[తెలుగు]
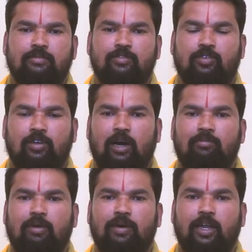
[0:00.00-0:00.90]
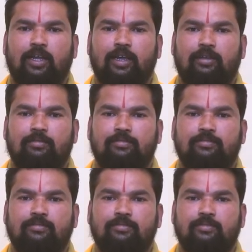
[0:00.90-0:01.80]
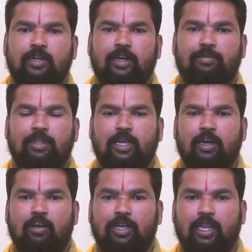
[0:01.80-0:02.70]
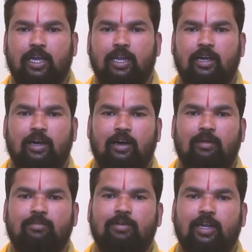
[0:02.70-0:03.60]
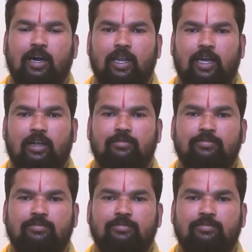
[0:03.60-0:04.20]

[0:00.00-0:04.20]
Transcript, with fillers: దుర్గా అమ్మవారికి అంటే మీ దగ్గరలో ఏదైనా కనుక అమ్మవారి ఆలయాలు